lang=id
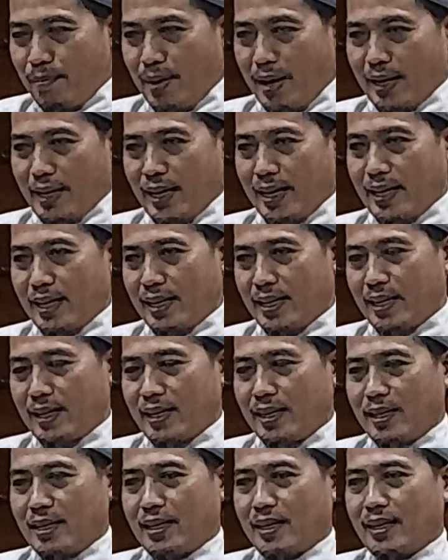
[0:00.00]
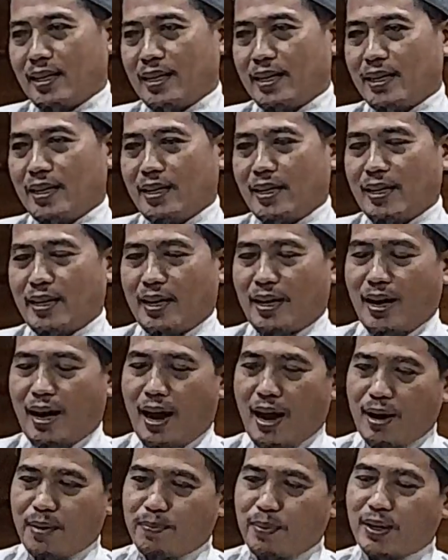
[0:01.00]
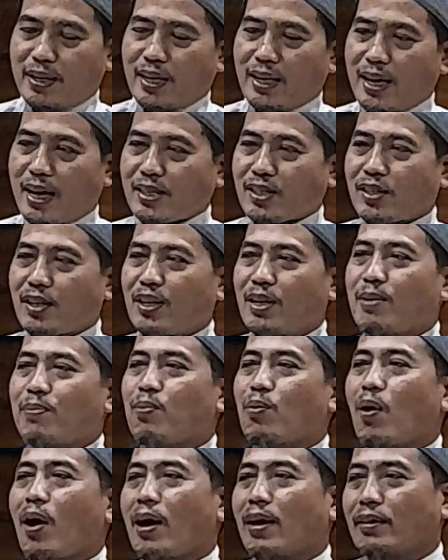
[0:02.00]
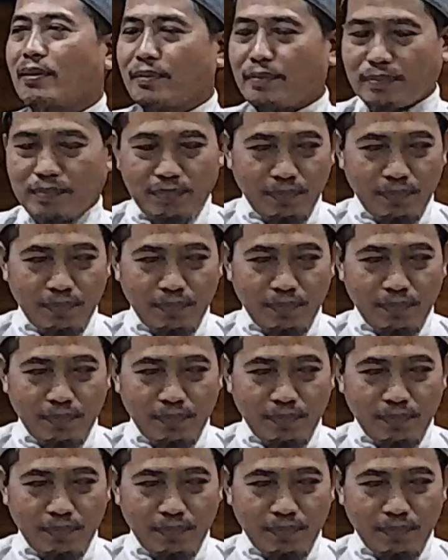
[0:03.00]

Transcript: maka Harben dan Astri ini pulang.